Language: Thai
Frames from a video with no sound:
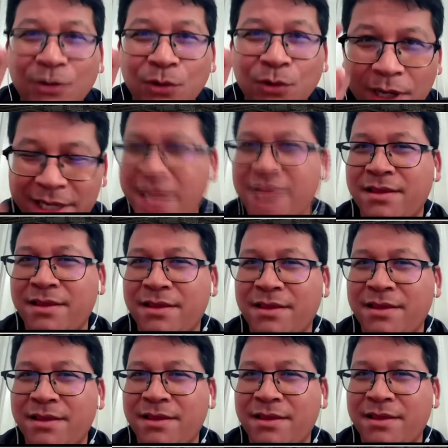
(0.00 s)
ที่
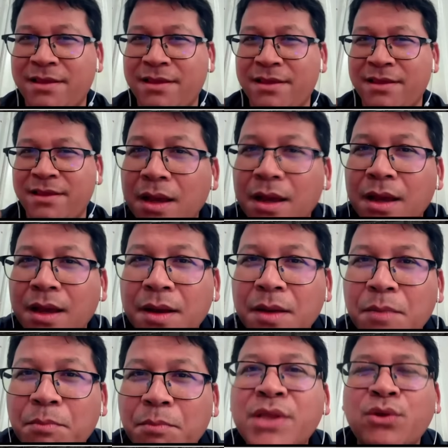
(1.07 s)
ไม่ตรง
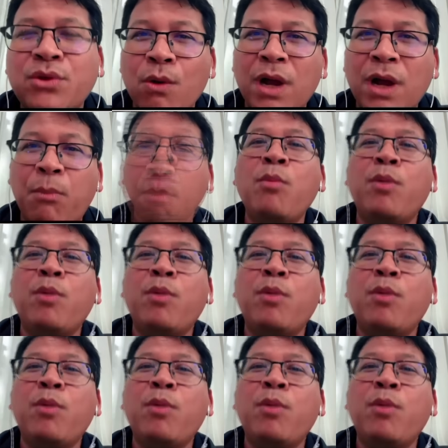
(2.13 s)
กับผู้บริหาร